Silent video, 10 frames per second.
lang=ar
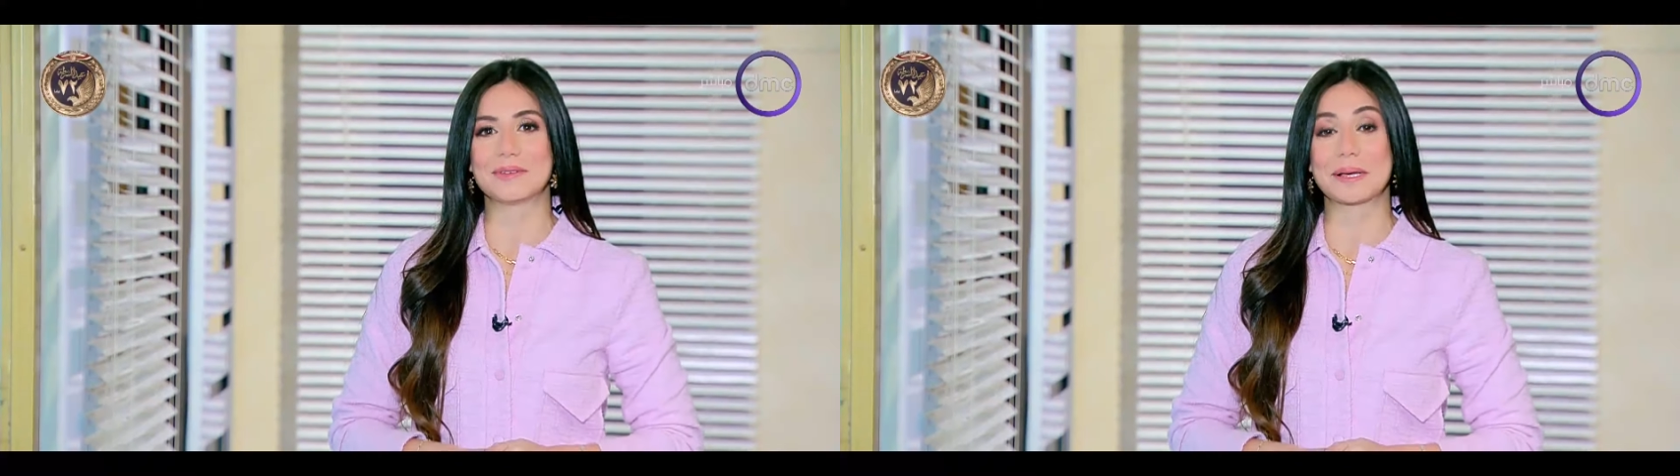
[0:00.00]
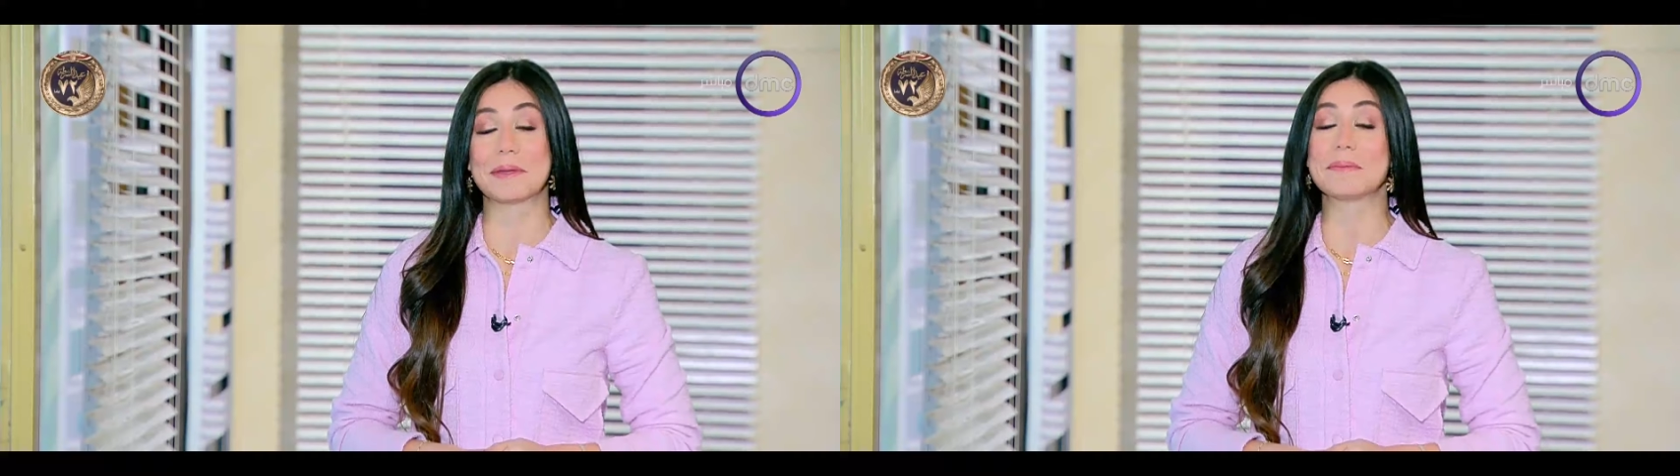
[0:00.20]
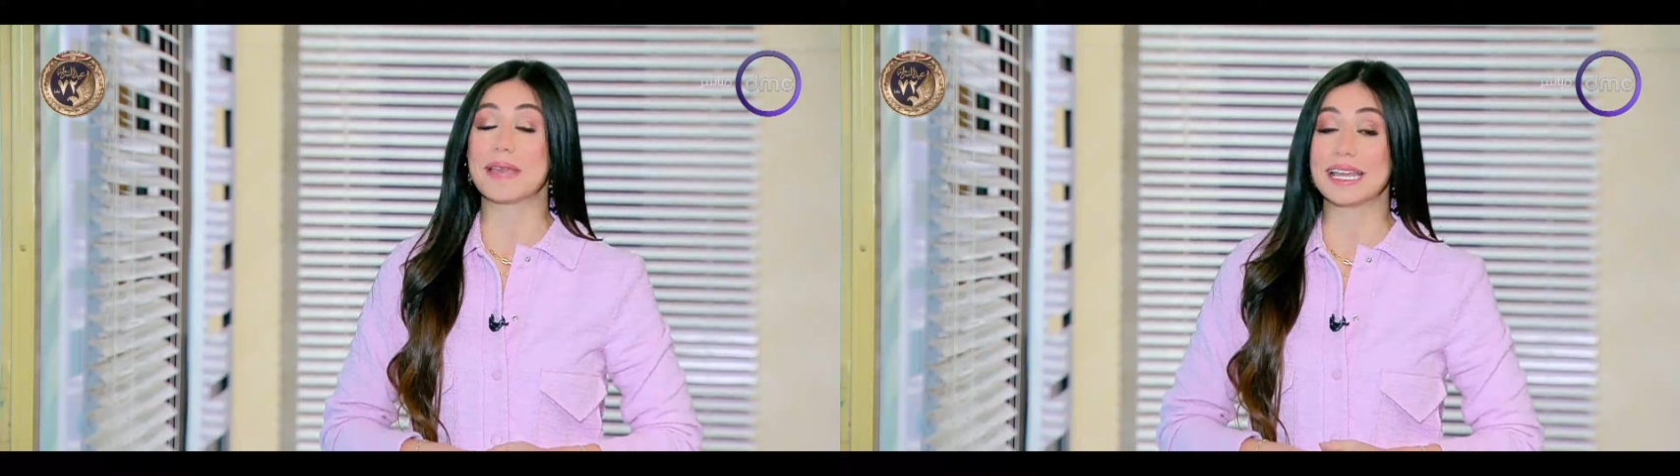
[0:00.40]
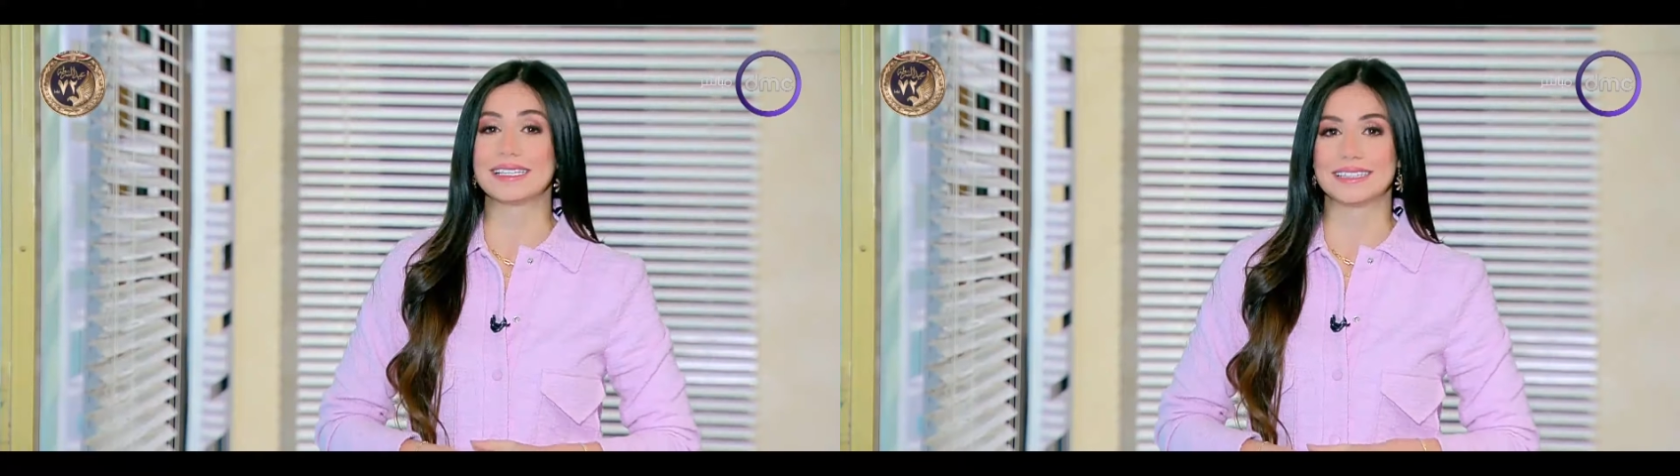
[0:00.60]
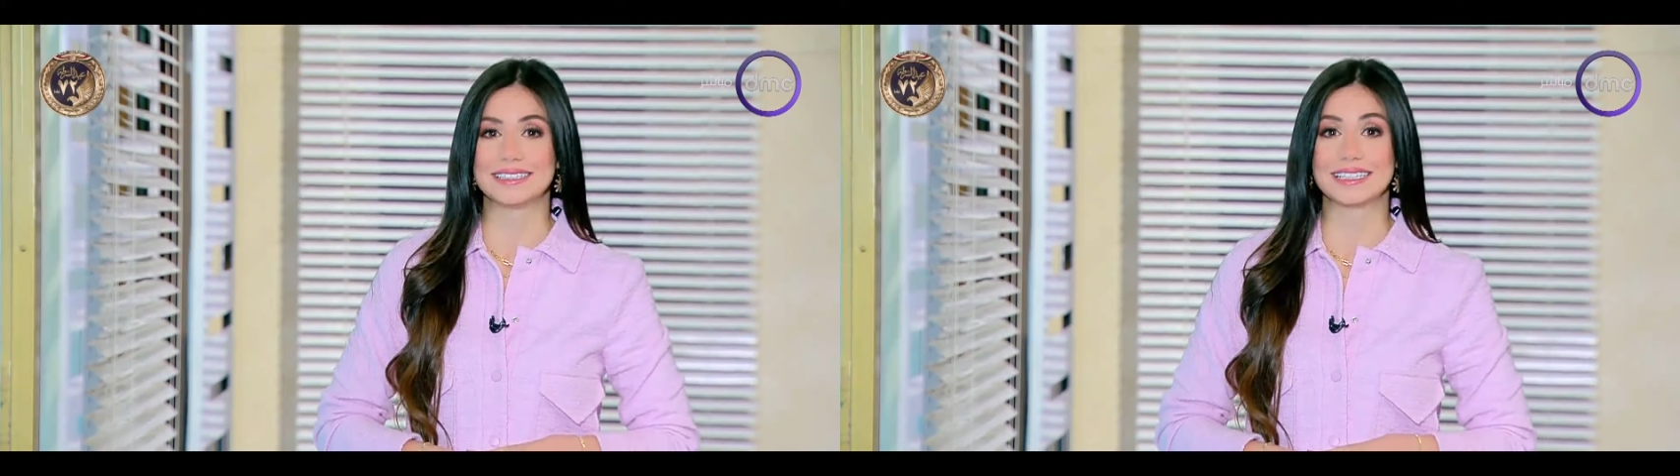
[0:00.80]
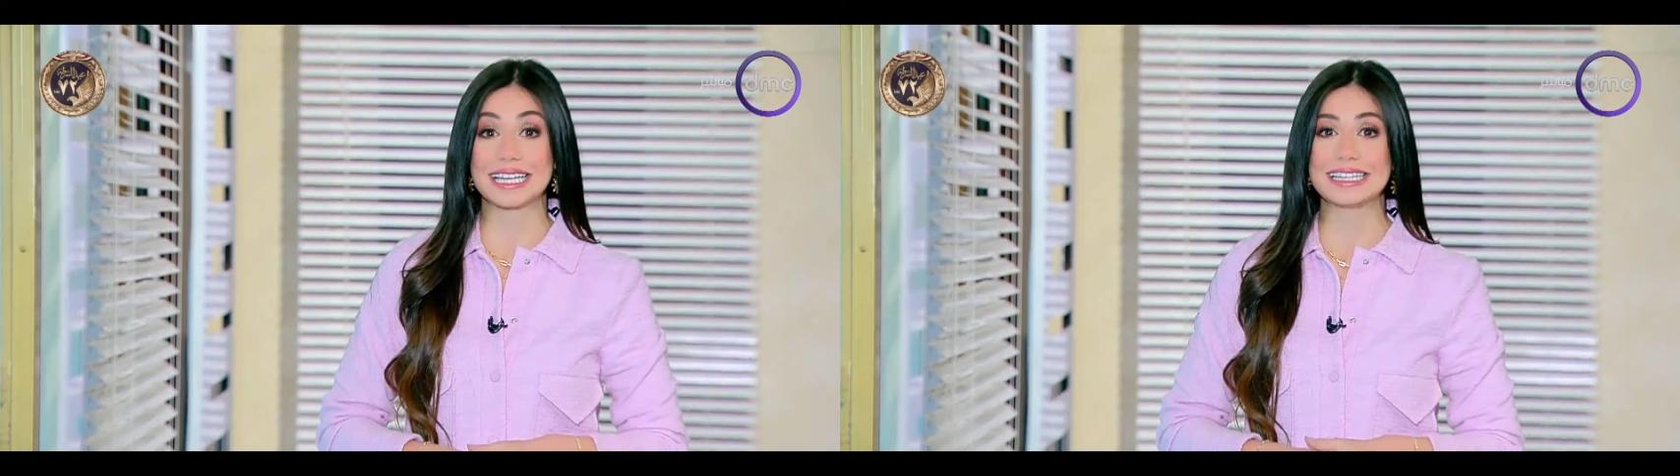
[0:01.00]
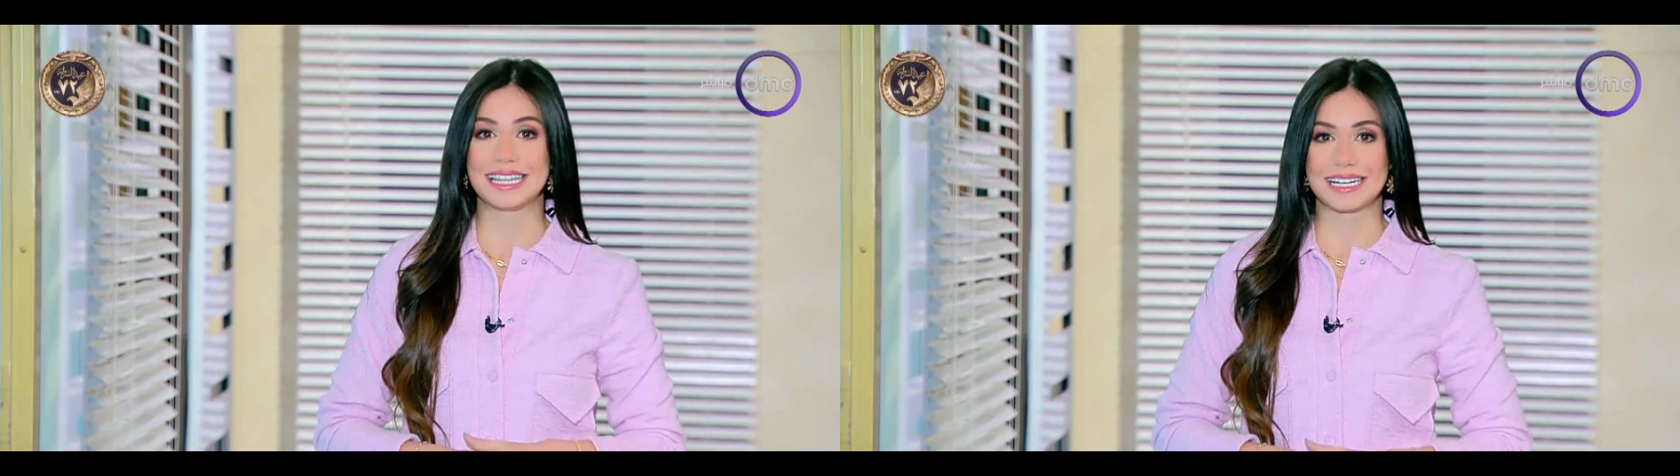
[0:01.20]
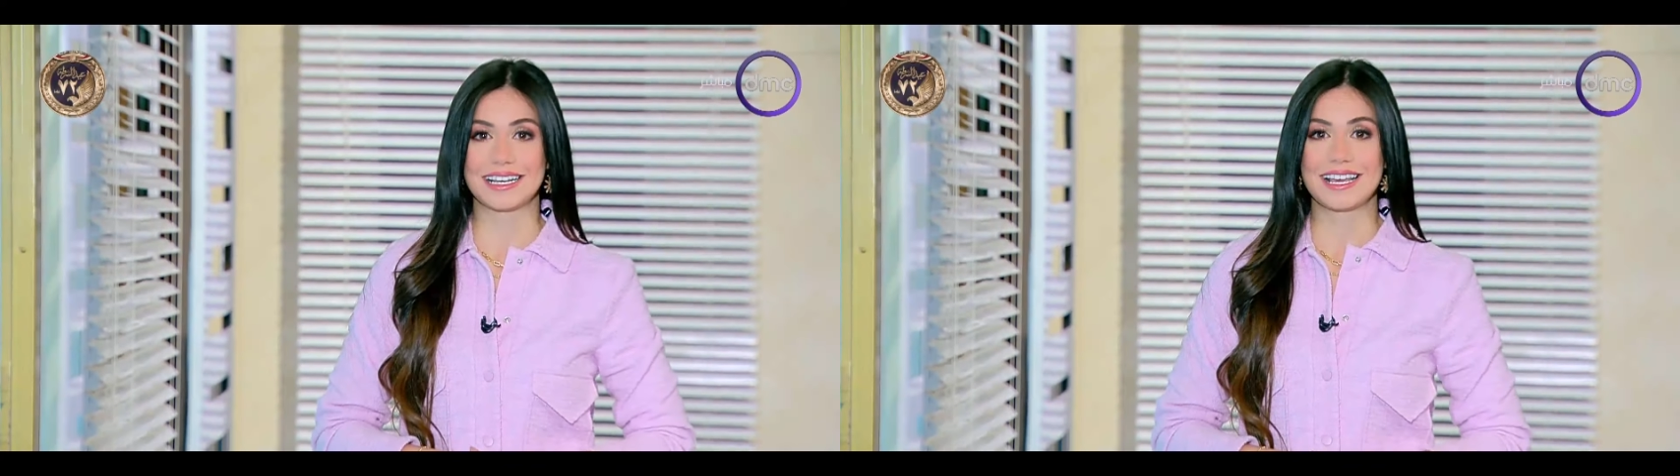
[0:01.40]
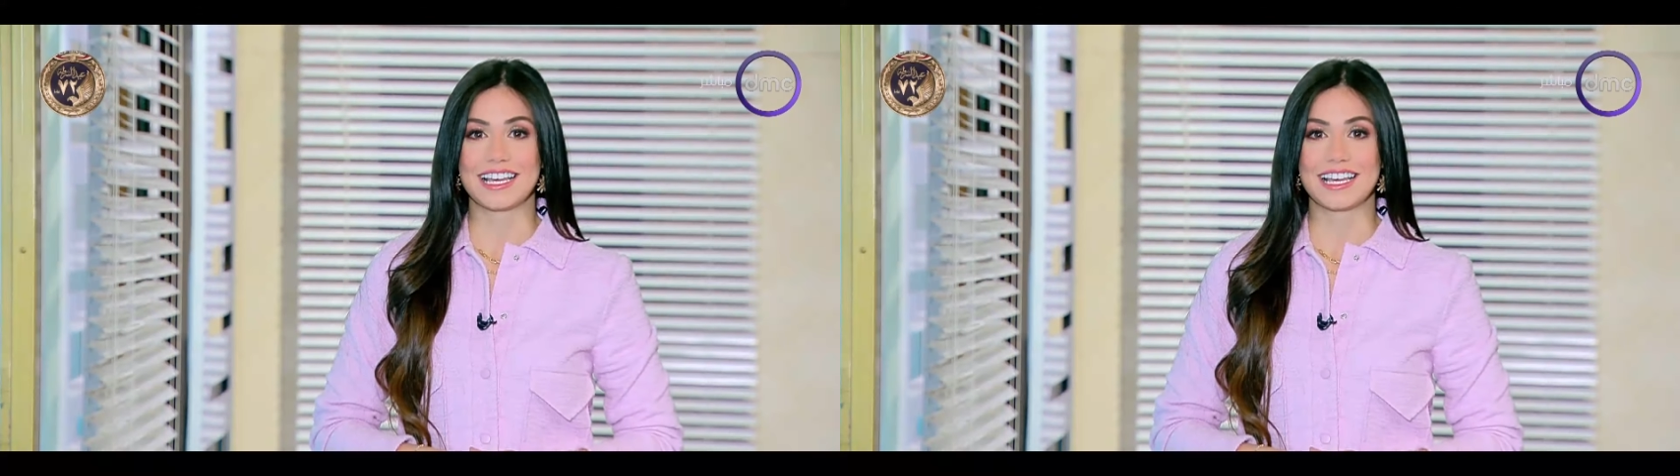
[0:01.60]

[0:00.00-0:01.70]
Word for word: كمان بارد جدا